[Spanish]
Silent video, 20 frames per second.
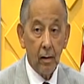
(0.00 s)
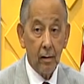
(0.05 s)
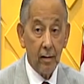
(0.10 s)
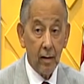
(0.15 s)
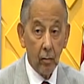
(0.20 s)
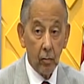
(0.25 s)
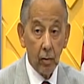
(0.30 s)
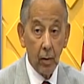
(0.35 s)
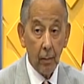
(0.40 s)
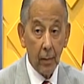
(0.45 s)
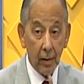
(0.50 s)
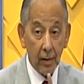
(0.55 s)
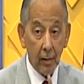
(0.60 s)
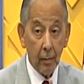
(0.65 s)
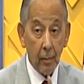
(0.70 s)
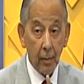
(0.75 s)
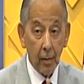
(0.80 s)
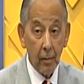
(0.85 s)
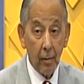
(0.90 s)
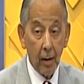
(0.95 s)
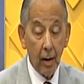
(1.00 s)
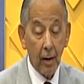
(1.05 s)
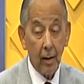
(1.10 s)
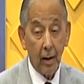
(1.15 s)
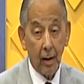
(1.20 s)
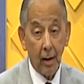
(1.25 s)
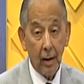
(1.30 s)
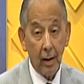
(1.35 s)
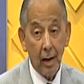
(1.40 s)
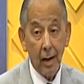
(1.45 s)
si una empresa
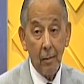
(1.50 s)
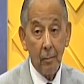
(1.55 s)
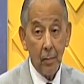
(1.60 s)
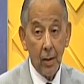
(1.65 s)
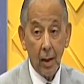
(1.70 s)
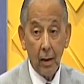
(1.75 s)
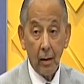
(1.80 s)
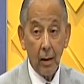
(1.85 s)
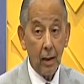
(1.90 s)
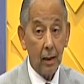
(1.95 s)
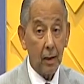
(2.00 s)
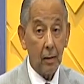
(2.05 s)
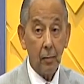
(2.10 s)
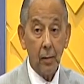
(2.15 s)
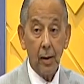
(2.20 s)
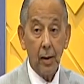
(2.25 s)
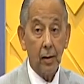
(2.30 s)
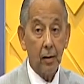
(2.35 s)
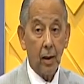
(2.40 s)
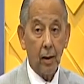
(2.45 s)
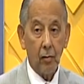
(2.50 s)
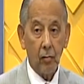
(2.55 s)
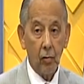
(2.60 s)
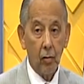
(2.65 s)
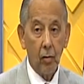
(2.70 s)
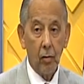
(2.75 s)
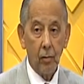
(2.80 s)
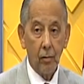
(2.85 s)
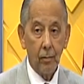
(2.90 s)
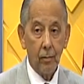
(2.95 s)
privada cambian a la
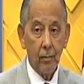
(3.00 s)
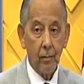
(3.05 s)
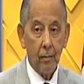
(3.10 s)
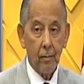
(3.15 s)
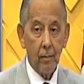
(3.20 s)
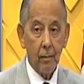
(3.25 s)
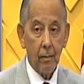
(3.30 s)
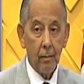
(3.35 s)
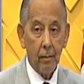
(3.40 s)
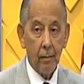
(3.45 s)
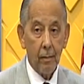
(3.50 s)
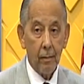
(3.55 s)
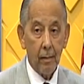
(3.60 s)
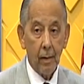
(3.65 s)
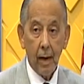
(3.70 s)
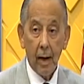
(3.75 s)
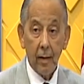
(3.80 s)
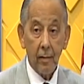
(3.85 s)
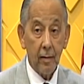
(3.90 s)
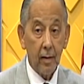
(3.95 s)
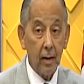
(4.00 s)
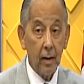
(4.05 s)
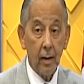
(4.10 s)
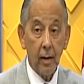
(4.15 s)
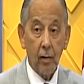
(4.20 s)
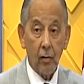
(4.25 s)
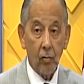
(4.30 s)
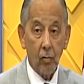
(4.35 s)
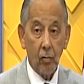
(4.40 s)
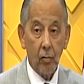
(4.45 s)
administración, hacen
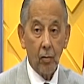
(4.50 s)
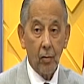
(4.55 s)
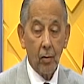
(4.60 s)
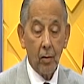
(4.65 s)
eso.